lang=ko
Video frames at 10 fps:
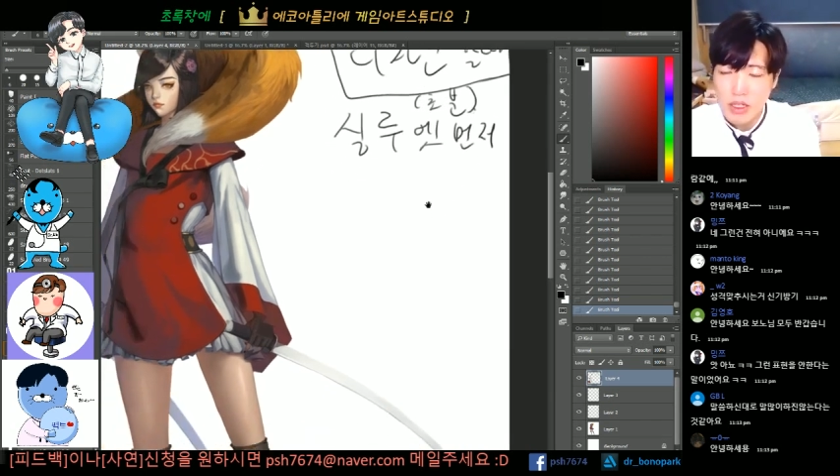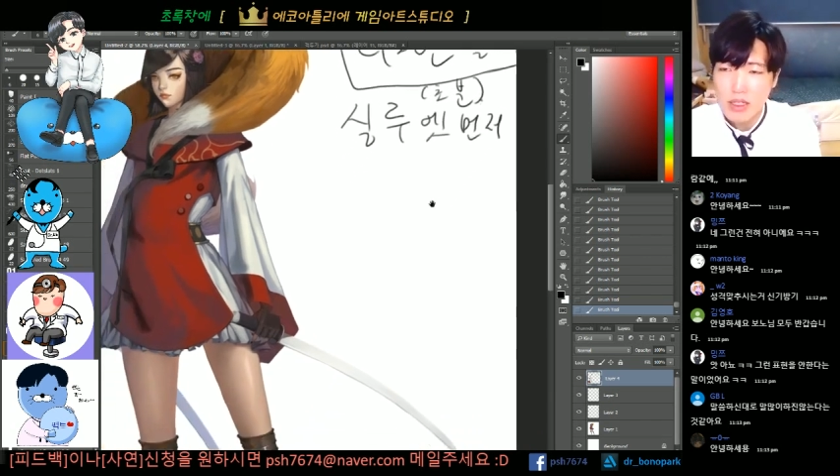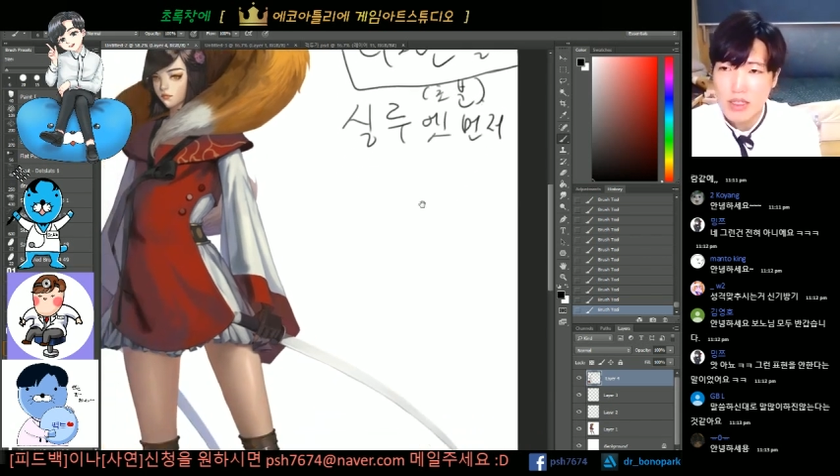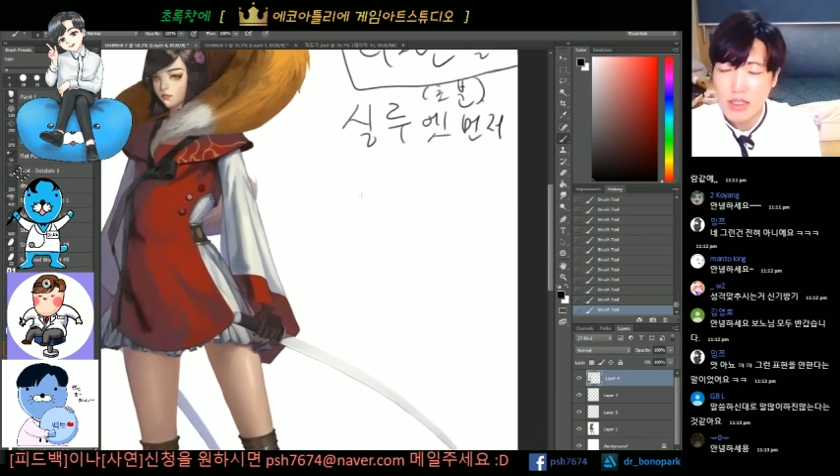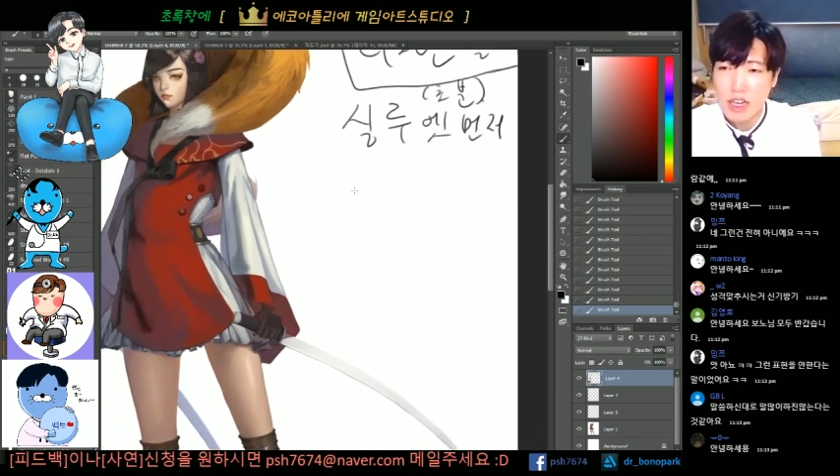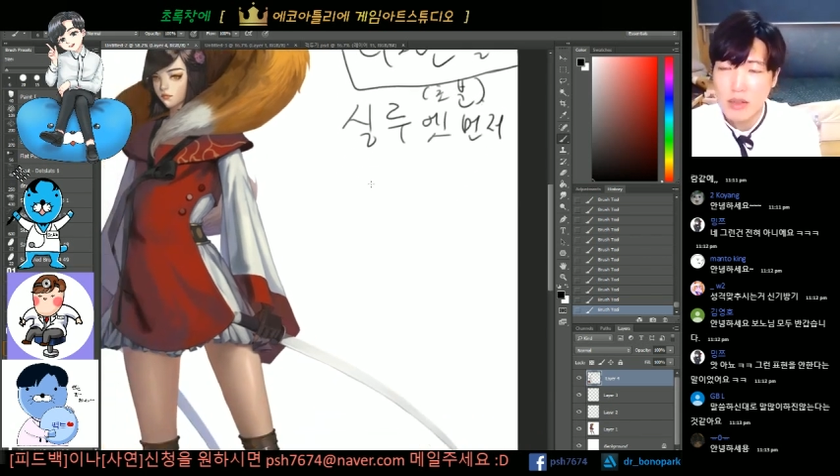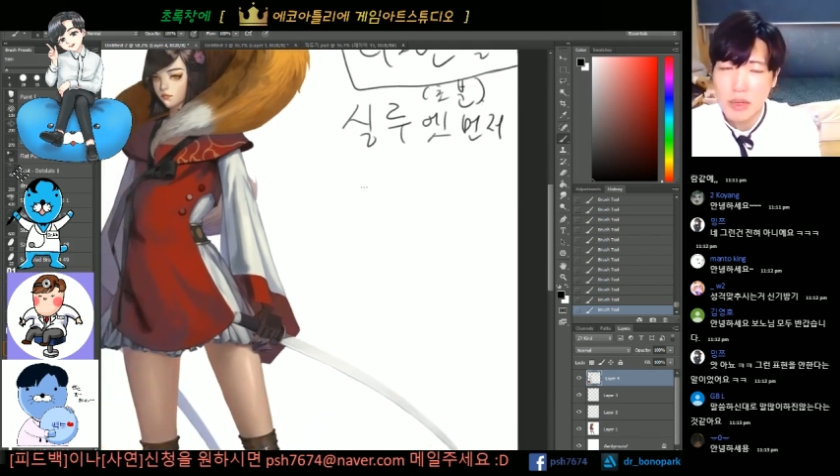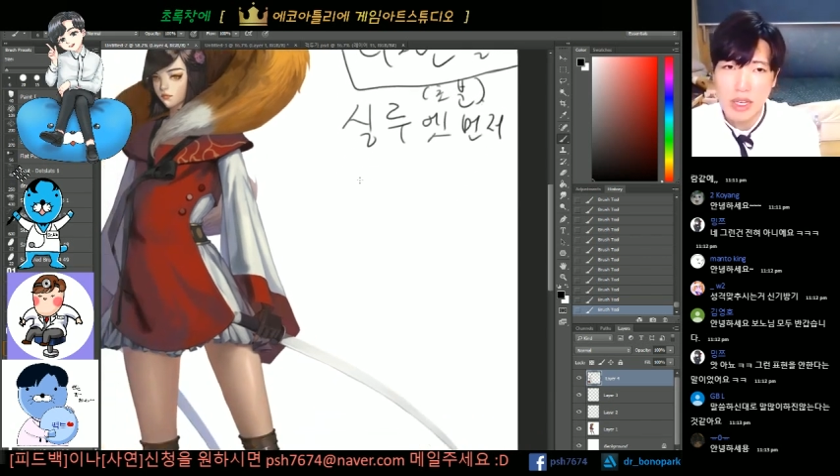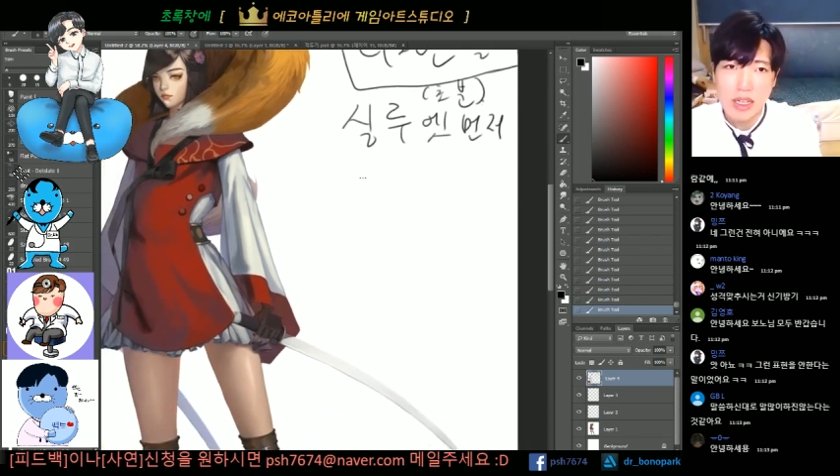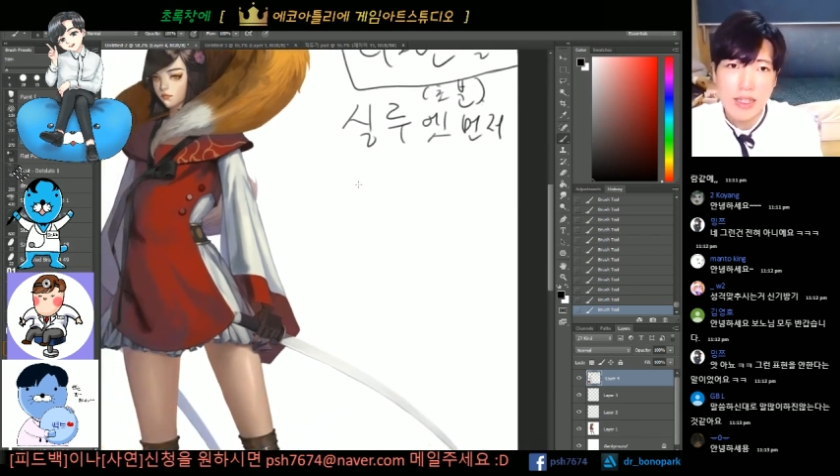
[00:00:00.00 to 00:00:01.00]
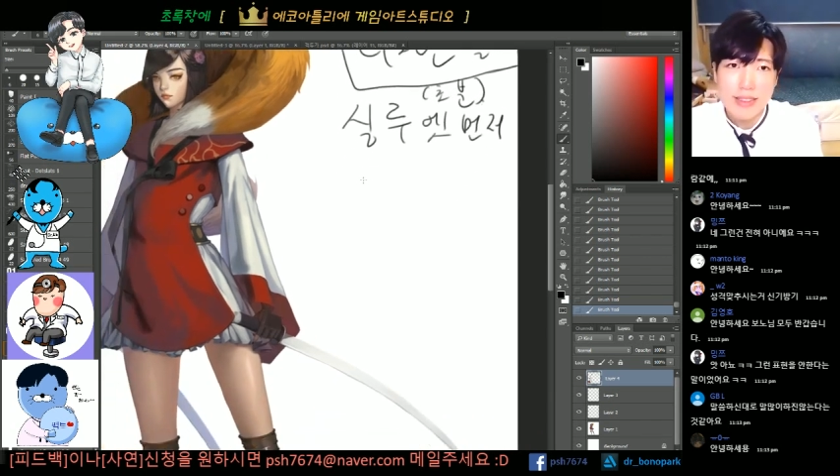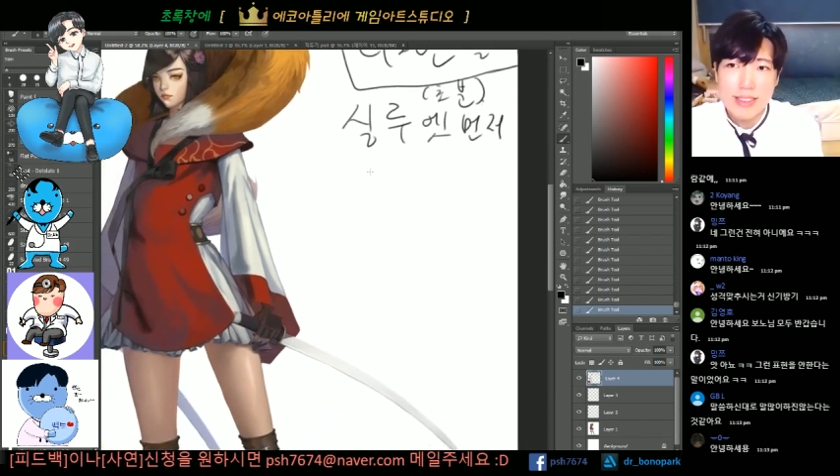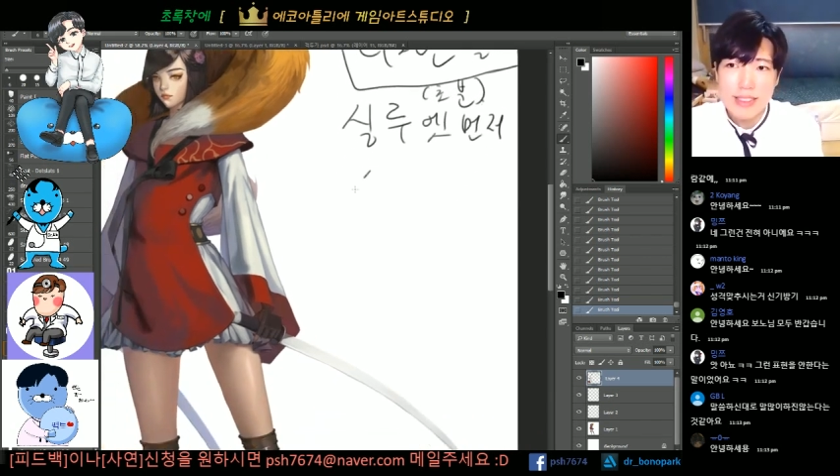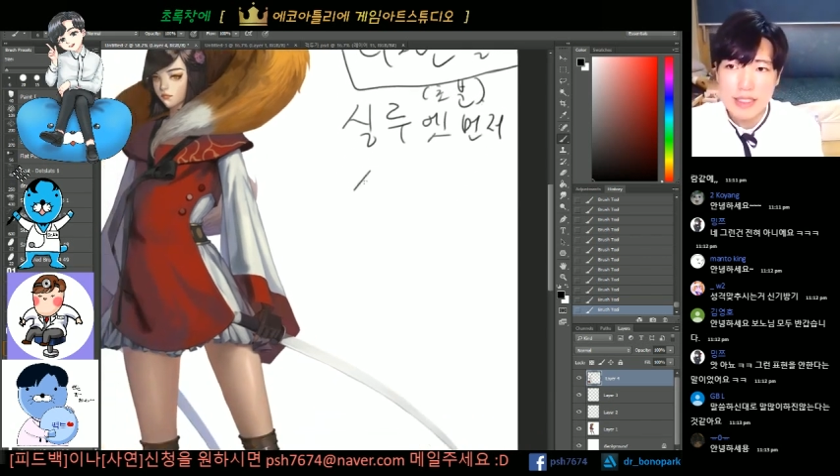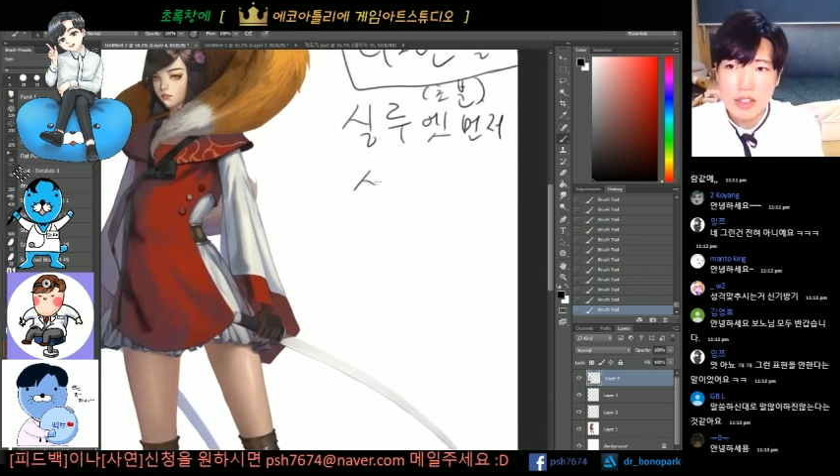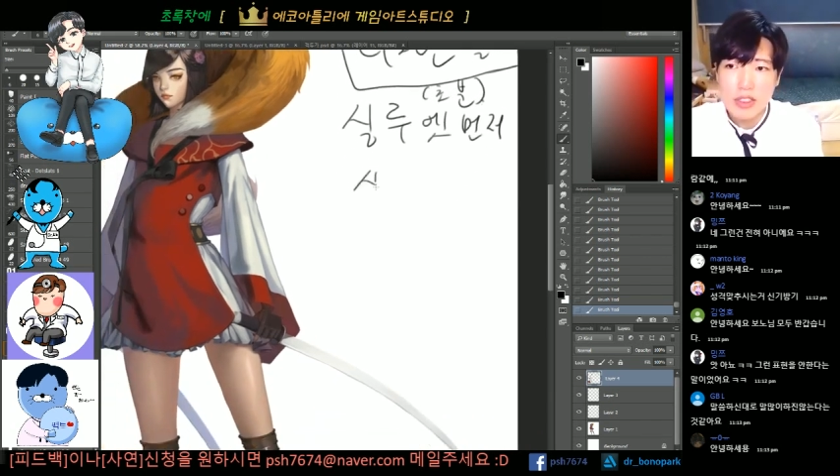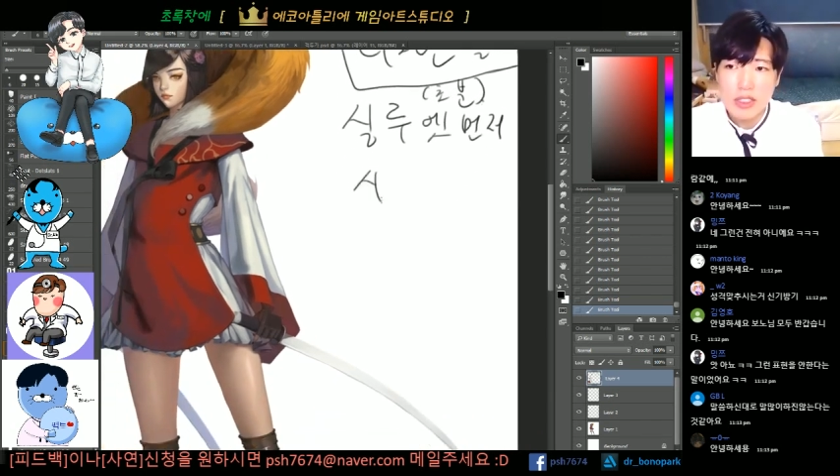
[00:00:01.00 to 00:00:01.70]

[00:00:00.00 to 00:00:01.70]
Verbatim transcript: 그 다음에 시선이